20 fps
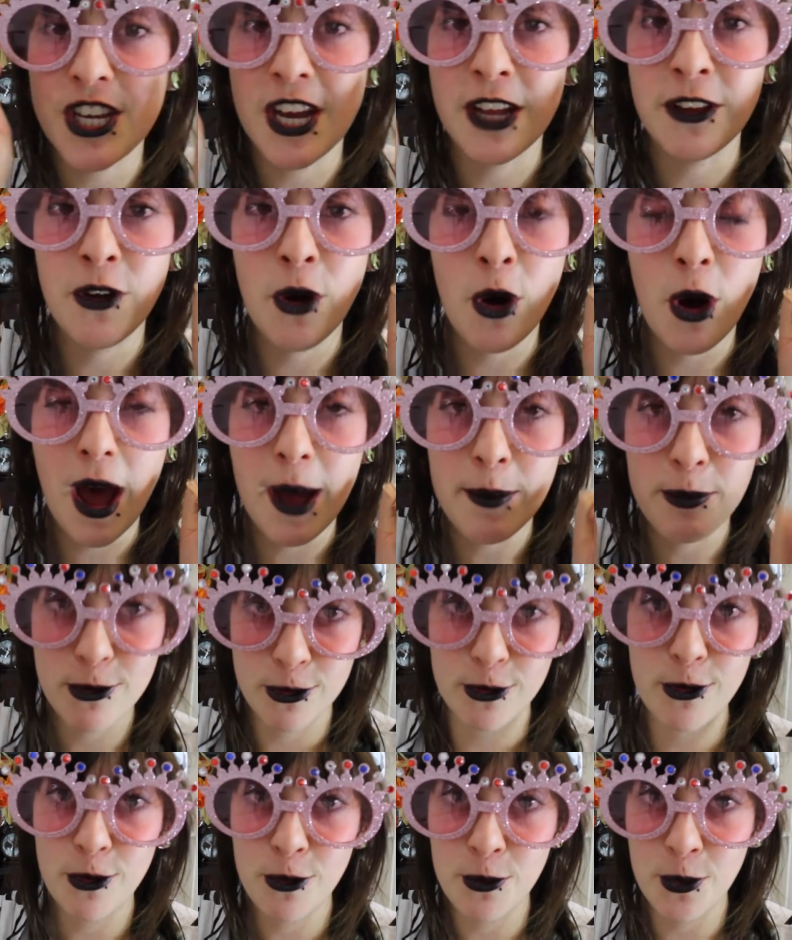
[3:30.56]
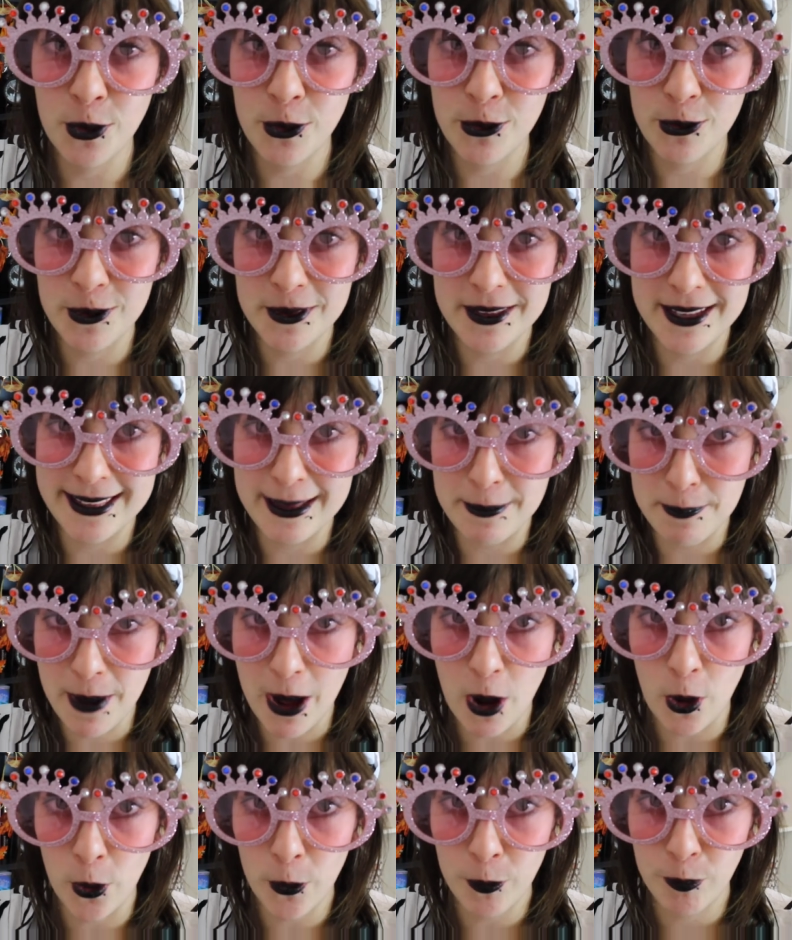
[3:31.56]
J'adore absolument le côté des
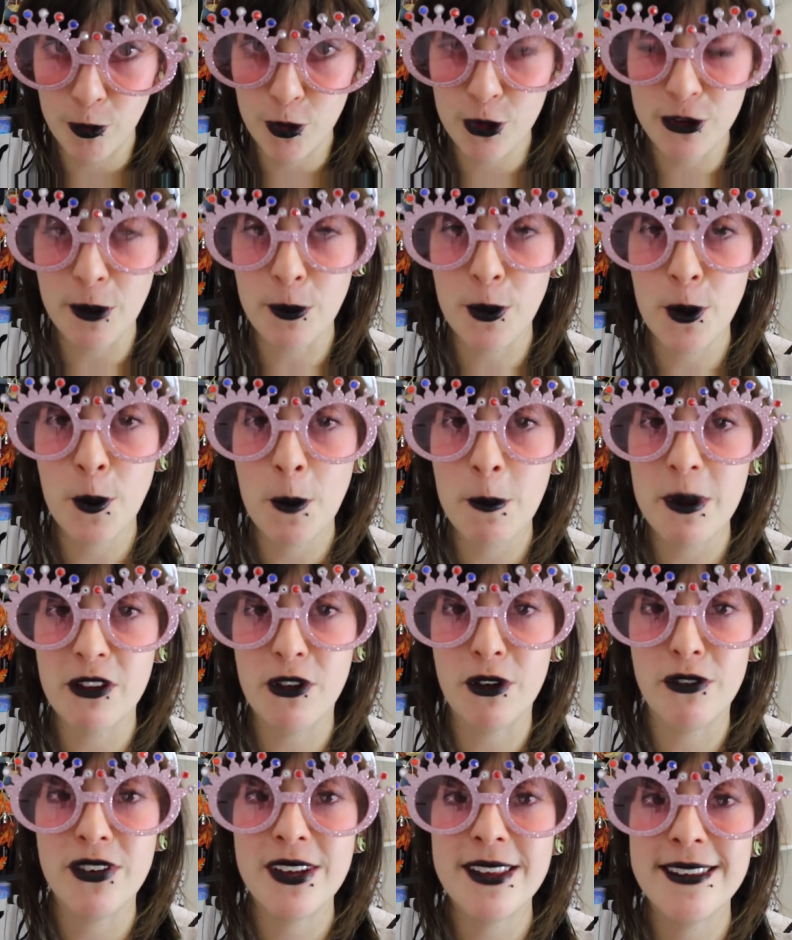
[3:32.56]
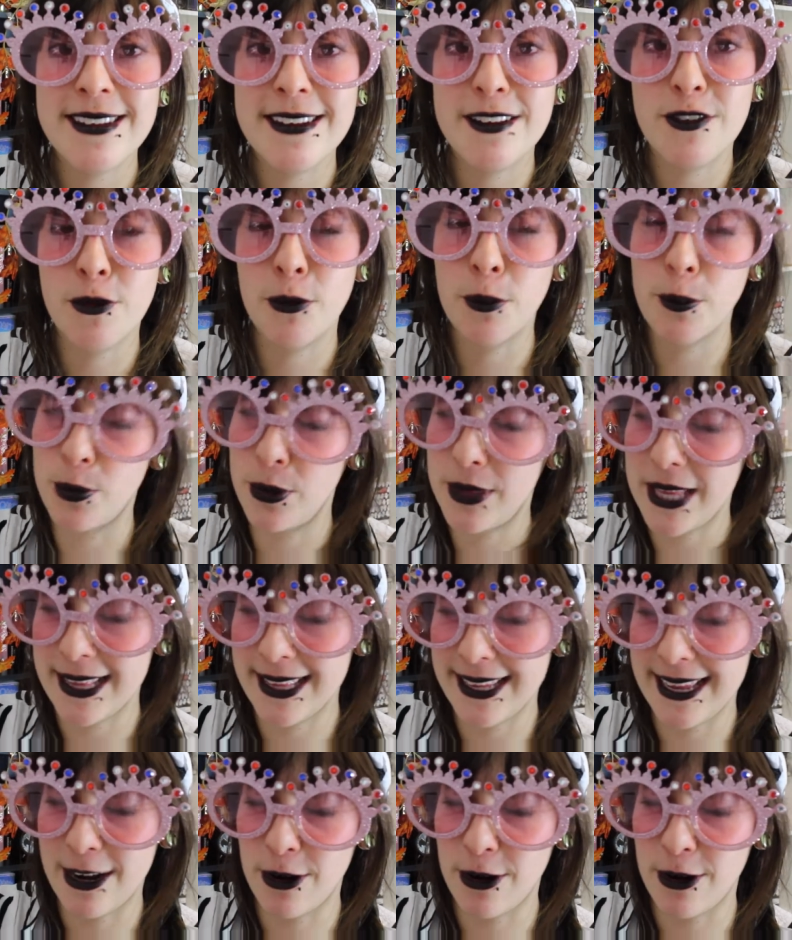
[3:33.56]
parents, tout simplement parce qu'en fait ils sont peut-être...